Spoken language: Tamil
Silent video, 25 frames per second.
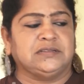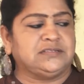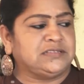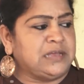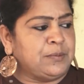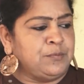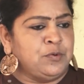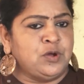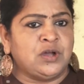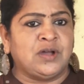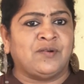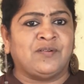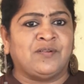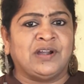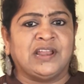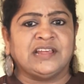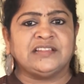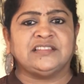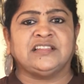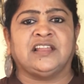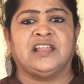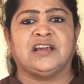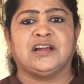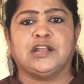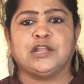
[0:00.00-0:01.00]
சமூக
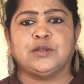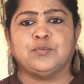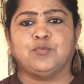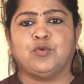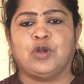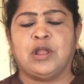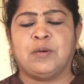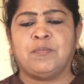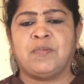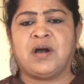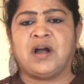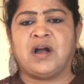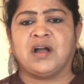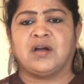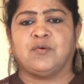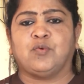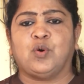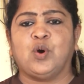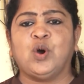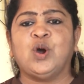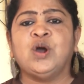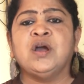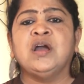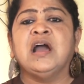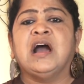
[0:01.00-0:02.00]
வலைத்தளங்களின்
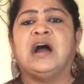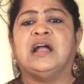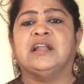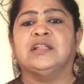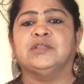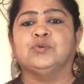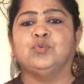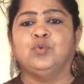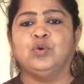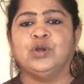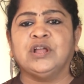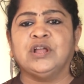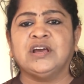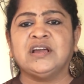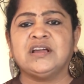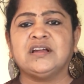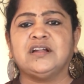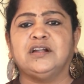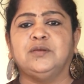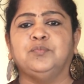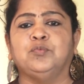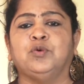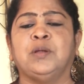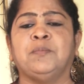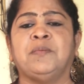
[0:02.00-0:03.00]
மூலமாகவோ அல்லது
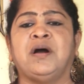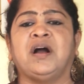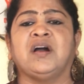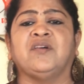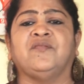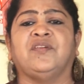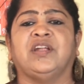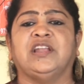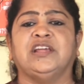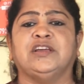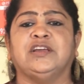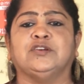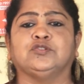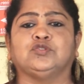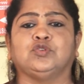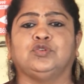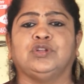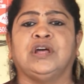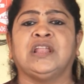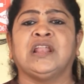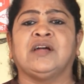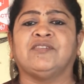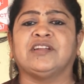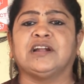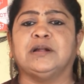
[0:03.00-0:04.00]
ஊடகங்கள் மூலமாக வெளியே
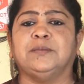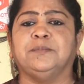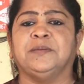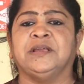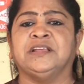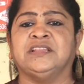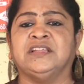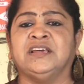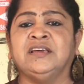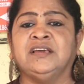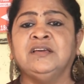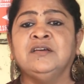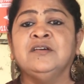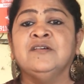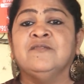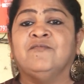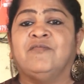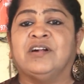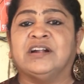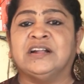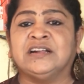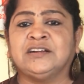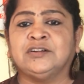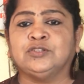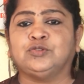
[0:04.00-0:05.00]
சொன்னால் அவர்கள் மீது
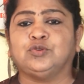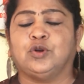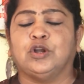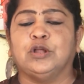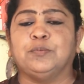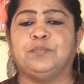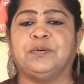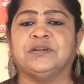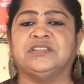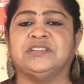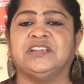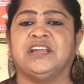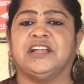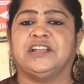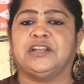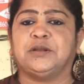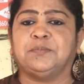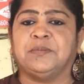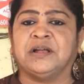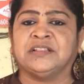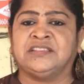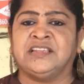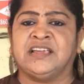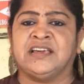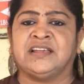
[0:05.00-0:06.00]
வழக்கு தொடுப்பது என்று
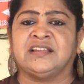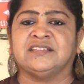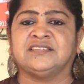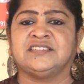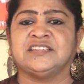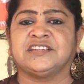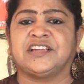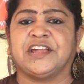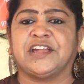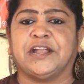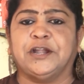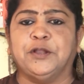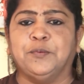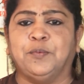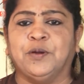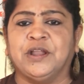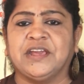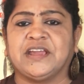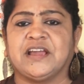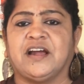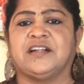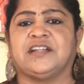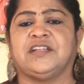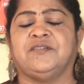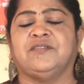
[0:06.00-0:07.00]
மத்திய அரசு
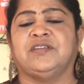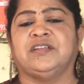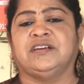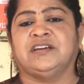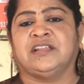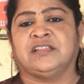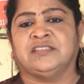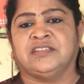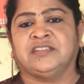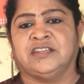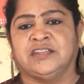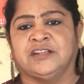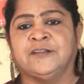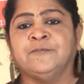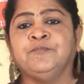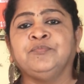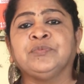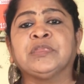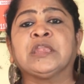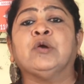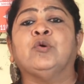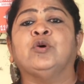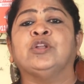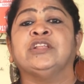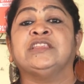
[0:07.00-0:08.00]
கெடுபடி காட்டி வருகிறது
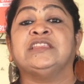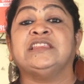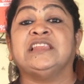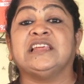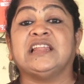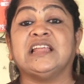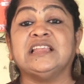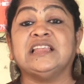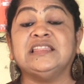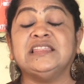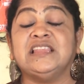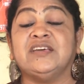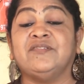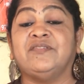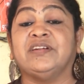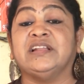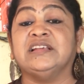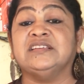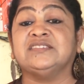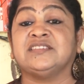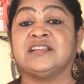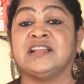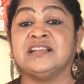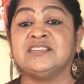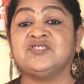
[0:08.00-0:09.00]
ஒரு திறந்த
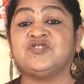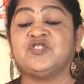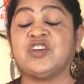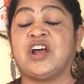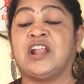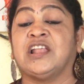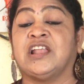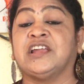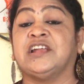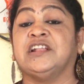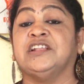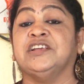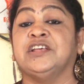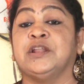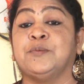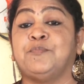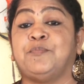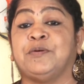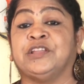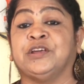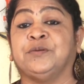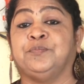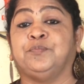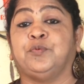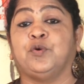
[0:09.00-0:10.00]
வெளி சிற சிறைச்சாலையில்
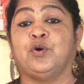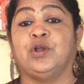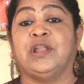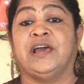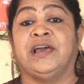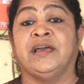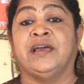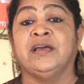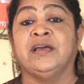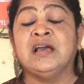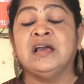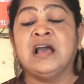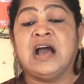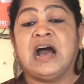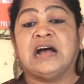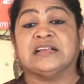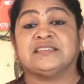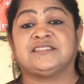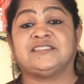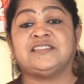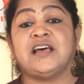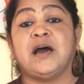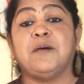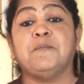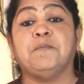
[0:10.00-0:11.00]
இருப்பதைப் போல
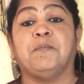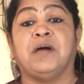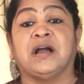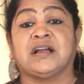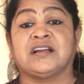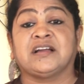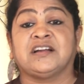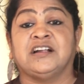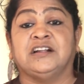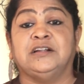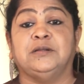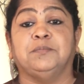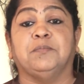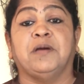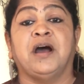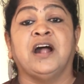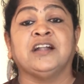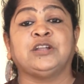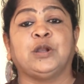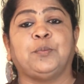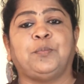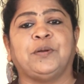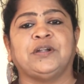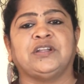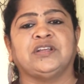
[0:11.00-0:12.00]
அஸ்ஸாம் மக்கள்
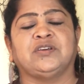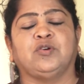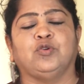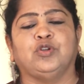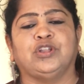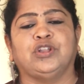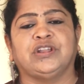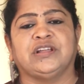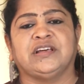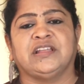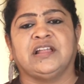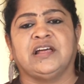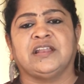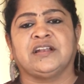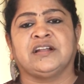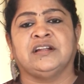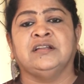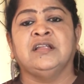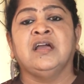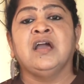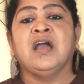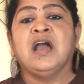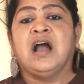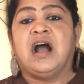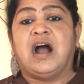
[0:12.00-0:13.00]
மாற்றப்பட்டு
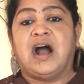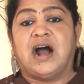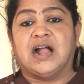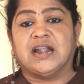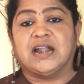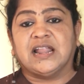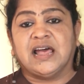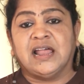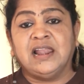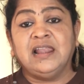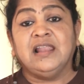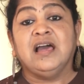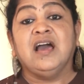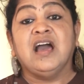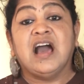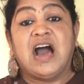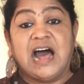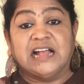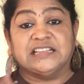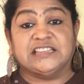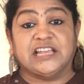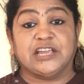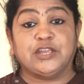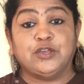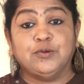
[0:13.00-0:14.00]
கொண்டிருக்கிறார்கள் ஆனால்
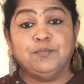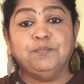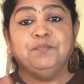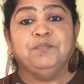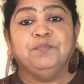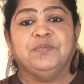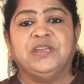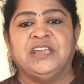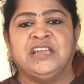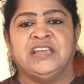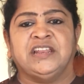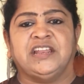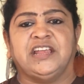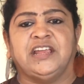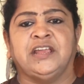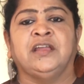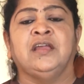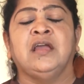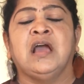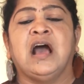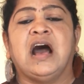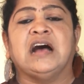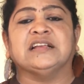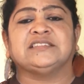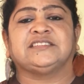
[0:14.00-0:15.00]
அதையும் மீறி
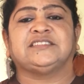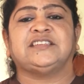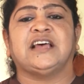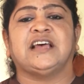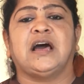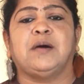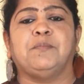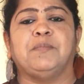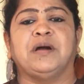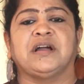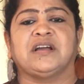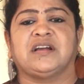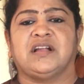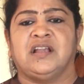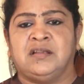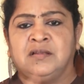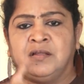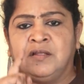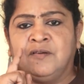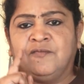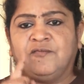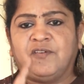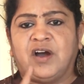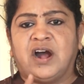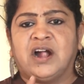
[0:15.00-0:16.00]
அஸ்ஸாம் மக்கள்
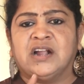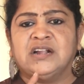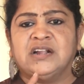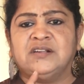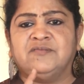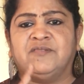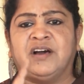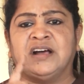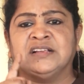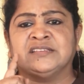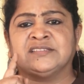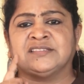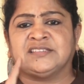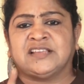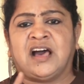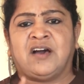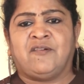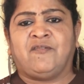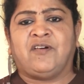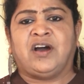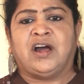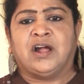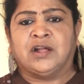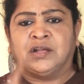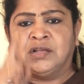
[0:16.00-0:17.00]
வாழ்வா
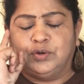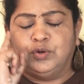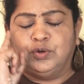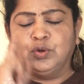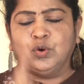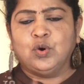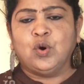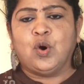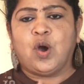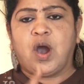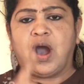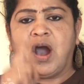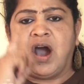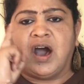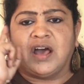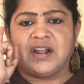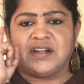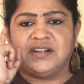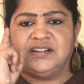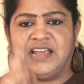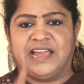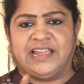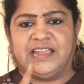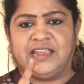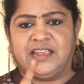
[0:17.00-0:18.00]
சாவா டூ ஆர்
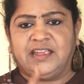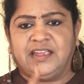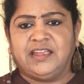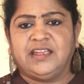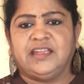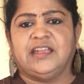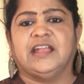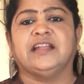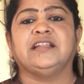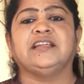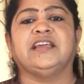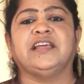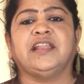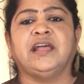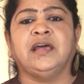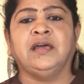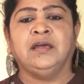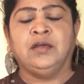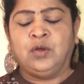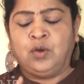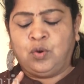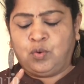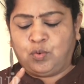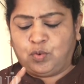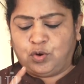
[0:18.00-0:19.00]
டை என்கிற
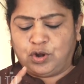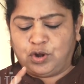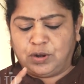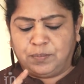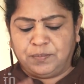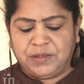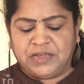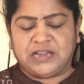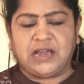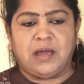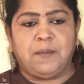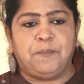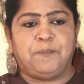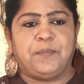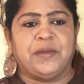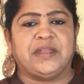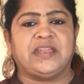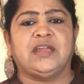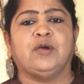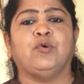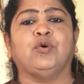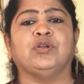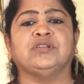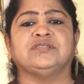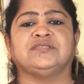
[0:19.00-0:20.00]
ஒரு
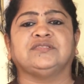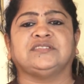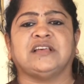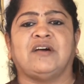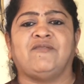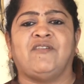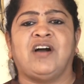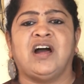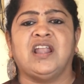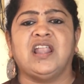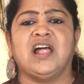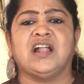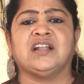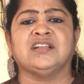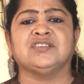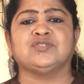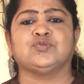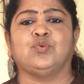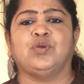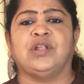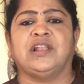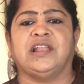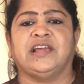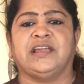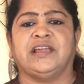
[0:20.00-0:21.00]
மிகப்பெரிய ஒரு சவாலான
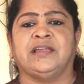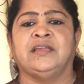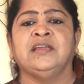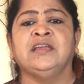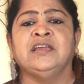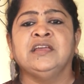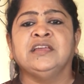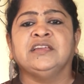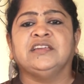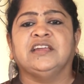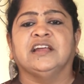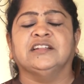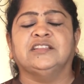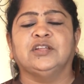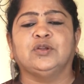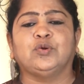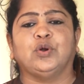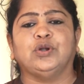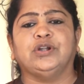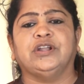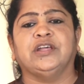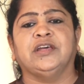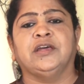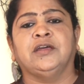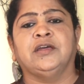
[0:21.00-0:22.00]
சூழலை
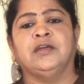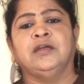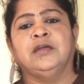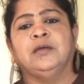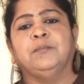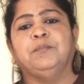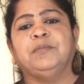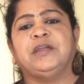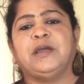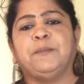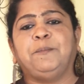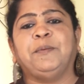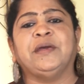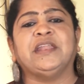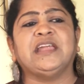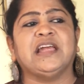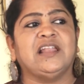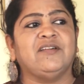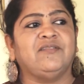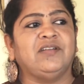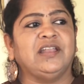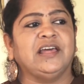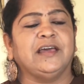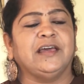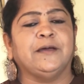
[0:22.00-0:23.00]
எதிர்கொண்டு மிகப்பெரிய
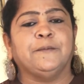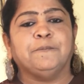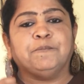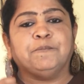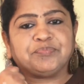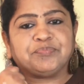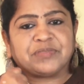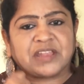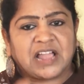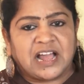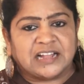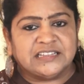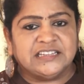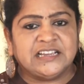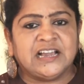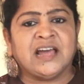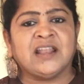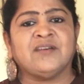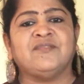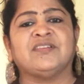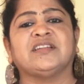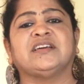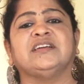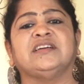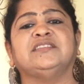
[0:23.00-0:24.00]
அளவில்
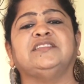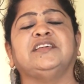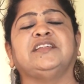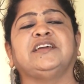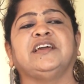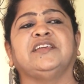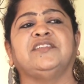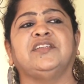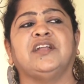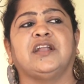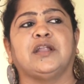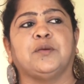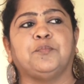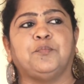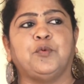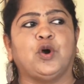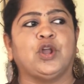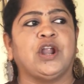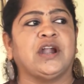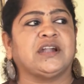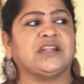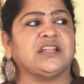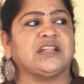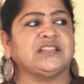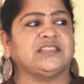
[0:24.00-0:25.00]
அதிகார வர்க்கத்திற்கு எதிரான
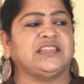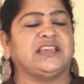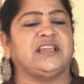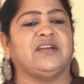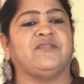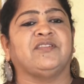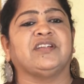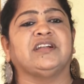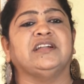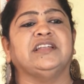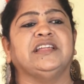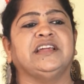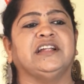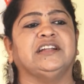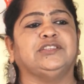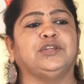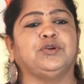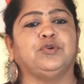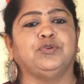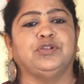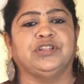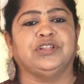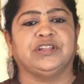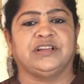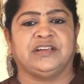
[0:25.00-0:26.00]
போராட்டத்தை அவர்கள்
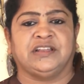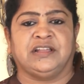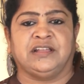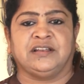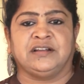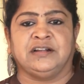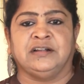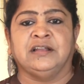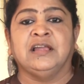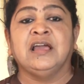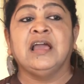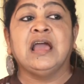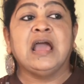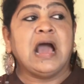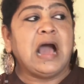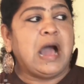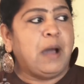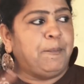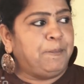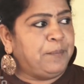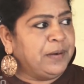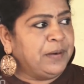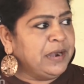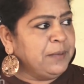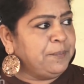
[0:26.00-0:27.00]
நிகழ்த்தி கொண்டிருக்கிறார்கள்
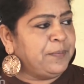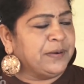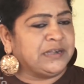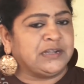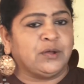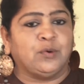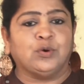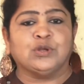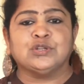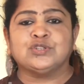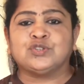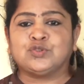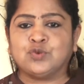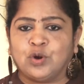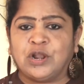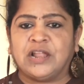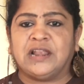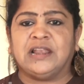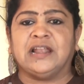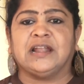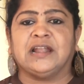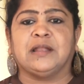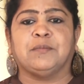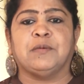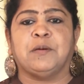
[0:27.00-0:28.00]
அப்படிப்பட்ட ஒரு
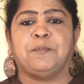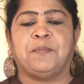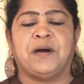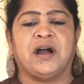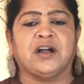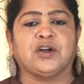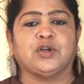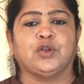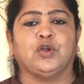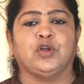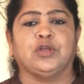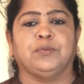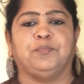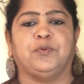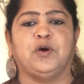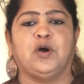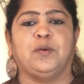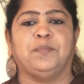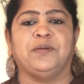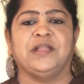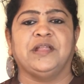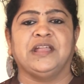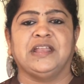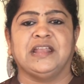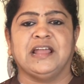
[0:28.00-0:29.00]
சூழலில் நம்ம பார்க்குறோம் இப்போ
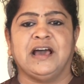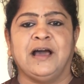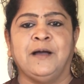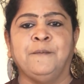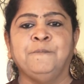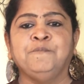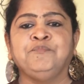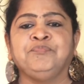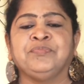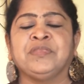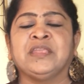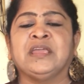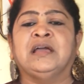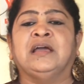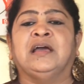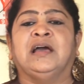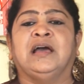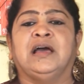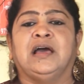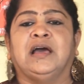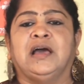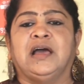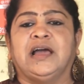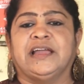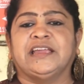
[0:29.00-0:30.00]
அப்படின்னா
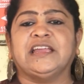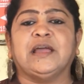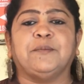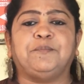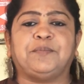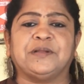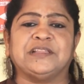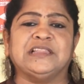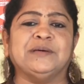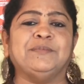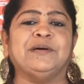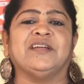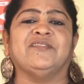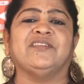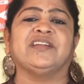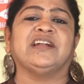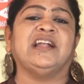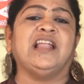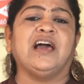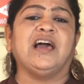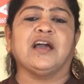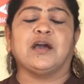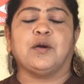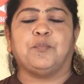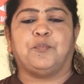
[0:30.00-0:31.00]
ஐயா பிரதமர்
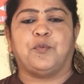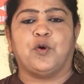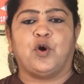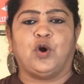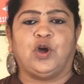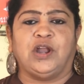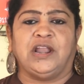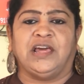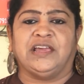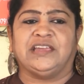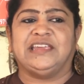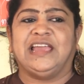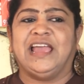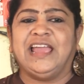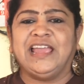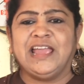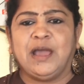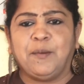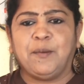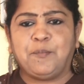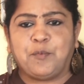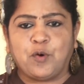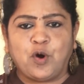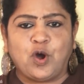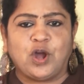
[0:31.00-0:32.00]
அவர்கள் அங்கே போகலை
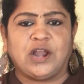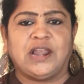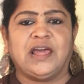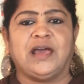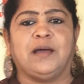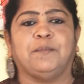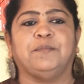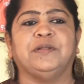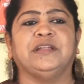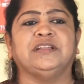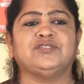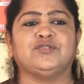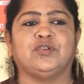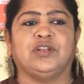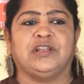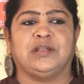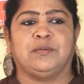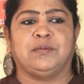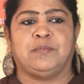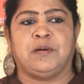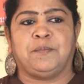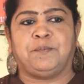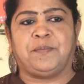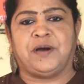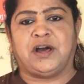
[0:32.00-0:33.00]
ஏயா போகலை அப்படின்னு சொல்லி
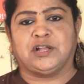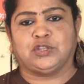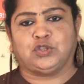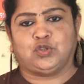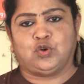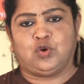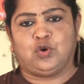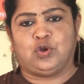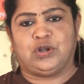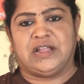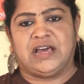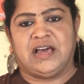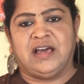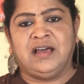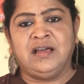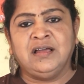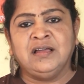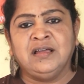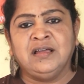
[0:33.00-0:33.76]
நம்ம பார்த்தோம்னா